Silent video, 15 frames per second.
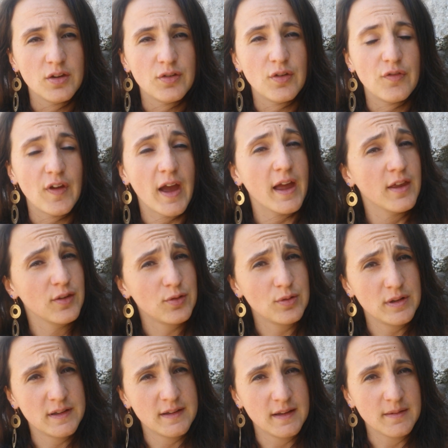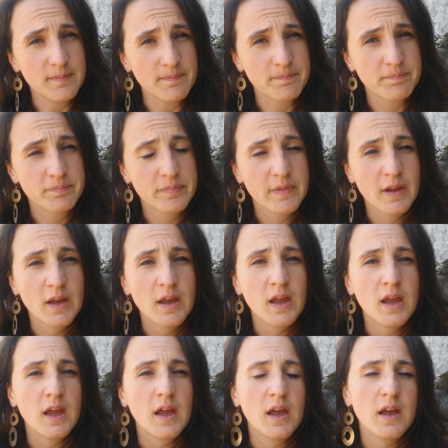se faire insulter,
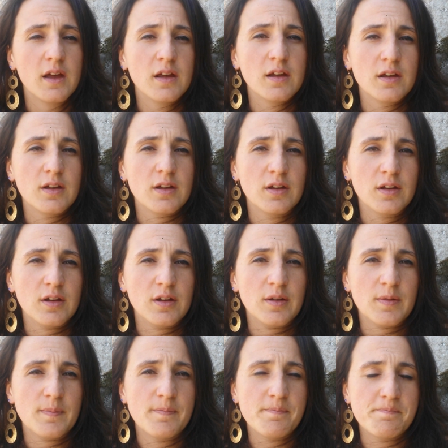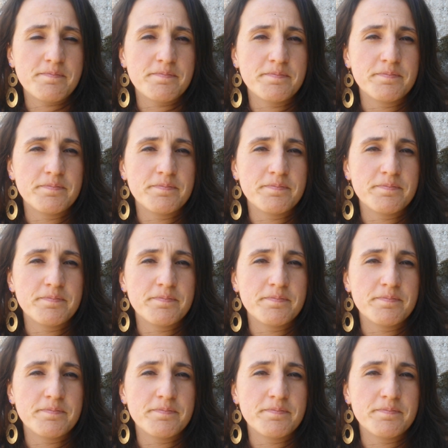euh,